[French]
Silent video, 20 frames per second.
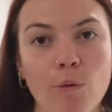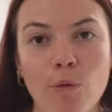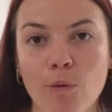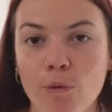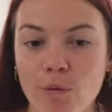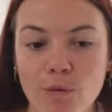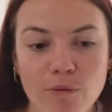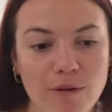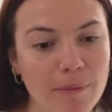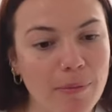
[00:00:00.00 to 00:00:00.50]

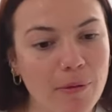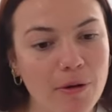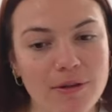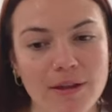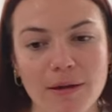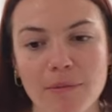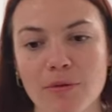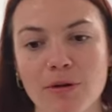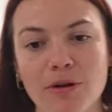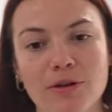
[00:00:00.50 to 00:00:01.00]
On va
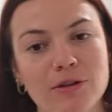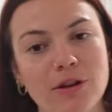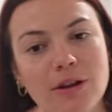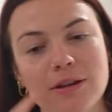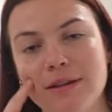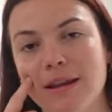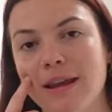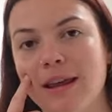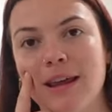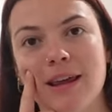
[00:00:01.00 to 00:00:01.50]
prendre un
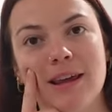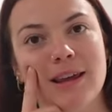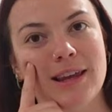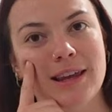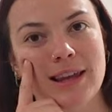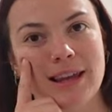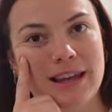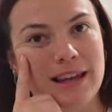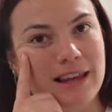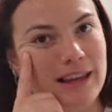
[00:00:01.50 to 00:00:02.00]
bloc-notes et
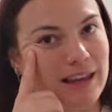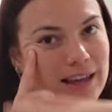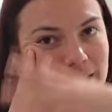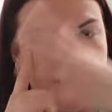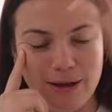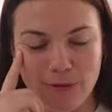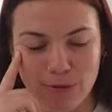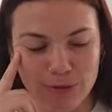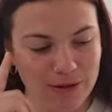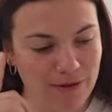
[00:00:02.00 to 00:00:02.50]

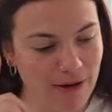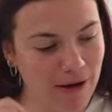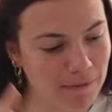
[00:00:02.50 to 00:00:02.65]
on